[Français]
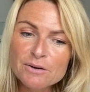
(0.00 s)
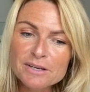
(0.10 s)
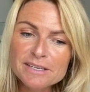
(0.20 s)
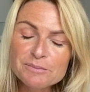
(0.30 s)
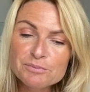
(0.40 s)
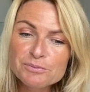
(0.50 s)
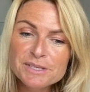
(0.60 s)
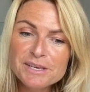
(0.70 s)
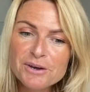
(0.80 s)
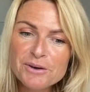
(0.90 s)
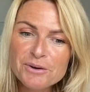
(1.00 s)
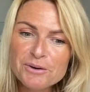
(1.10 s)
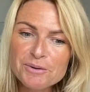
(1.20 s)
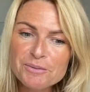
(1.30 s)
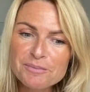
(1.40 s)
et puis,
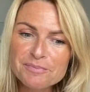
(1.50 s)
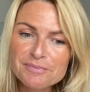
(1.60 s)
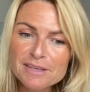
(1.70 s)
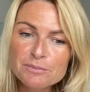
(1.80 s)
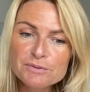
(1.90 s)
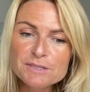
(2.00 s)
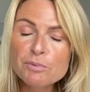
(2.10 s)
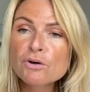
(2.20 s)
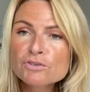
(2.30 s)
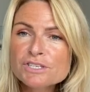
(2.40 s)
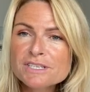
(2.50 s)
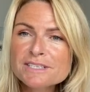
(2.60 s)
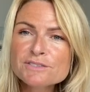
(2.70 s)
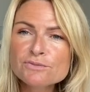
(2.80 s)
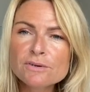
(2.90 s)
euh, et puis se
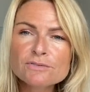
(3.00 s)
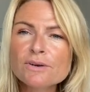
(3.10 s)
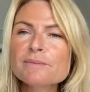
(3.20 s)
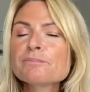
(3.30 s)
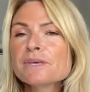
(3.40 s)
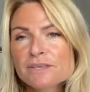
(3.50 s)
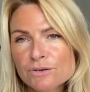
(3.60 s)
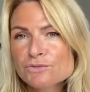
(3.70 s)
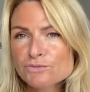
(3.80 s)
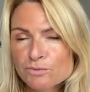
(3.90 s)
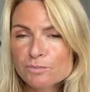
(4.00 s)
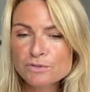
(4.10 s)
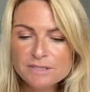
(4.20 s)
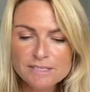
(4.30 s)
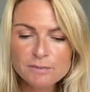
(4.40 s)
brancher sur, sur, les meilleures ondes
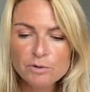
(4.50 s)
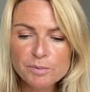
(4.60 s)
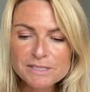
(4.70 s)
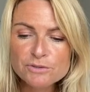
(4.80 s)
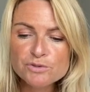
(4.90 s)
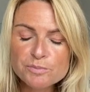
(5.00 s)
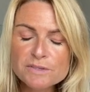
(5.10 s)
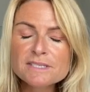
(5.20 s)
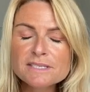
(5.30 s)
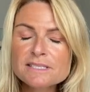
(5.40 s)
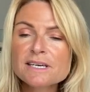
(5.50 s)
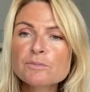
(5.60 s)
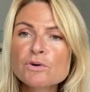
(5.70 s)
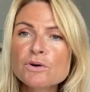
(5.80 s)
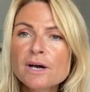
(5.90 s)
possibles. Parce que je pense
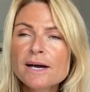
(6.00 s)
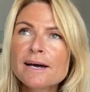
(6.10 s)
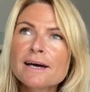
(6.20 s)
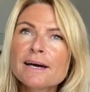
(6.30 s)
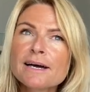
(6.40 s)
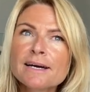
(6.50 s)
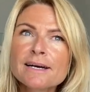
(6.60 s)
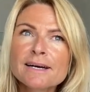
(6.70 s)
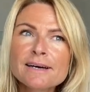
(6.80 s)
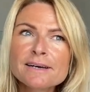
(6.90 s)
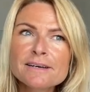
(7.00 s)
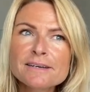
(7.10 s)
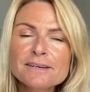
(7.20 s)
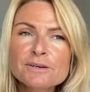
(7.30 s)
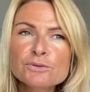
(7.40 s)
sincèrement euh,
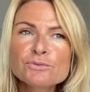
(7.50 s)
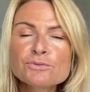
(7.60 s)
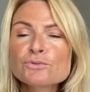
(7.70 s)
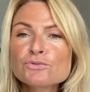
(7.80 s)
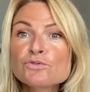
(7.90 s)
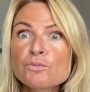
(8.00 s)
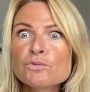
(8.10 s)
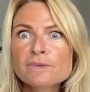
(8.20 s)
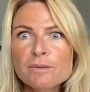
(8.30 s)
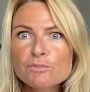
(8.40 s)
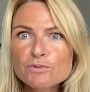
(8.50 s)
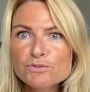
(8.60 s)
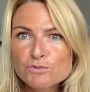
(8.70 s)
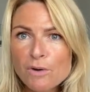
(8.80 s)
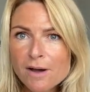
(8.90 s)
que, que, ce monde a
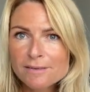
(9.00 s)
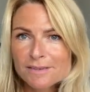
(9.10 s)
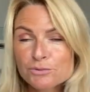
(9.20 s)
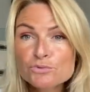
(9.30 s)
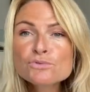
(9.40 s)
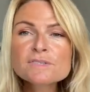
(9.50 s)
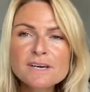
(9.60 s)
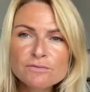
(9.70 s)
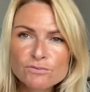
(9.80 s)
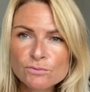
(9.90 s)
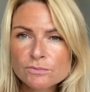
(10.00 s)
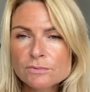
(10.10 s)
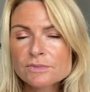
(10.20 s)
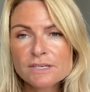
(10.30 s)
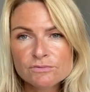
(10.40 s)
besoin, que nous avons,
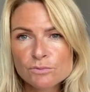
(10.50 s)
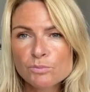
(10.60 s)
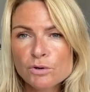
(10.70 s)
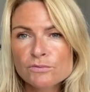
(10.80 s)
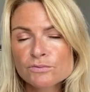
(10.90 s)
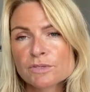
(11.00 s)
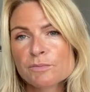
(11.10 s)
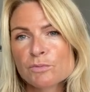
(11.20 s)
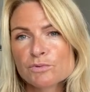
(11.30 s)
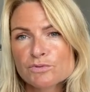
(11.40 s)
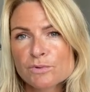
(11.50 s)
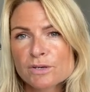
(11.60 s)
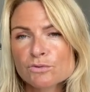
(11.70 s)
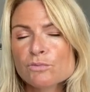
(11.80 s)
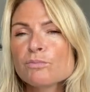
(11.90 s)
nous avons profondément besoin
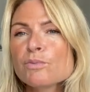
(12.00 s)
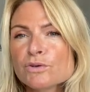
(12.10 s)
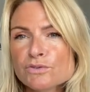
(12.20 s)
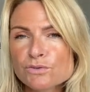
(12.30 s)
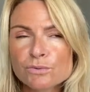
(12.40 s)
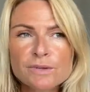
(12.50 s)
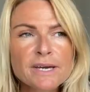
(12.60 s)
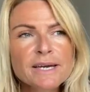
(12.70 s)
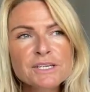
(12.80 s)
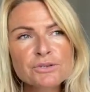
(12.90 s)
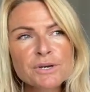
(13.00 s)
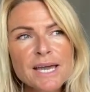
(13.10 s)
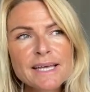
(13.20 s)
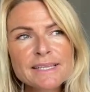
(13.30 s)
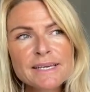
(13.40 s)
de bonnes ondes. Je
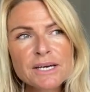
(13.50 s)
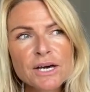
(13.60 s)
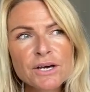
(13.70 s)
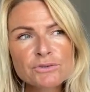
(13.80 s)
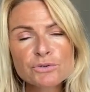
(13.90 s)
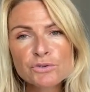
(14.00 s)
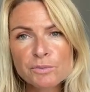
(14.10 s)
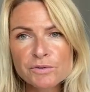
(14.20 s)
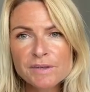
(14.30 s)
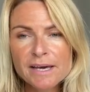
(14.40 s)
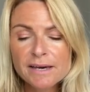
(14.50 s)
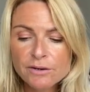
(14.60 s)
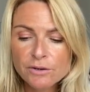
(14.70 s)
regardais un, documentaire,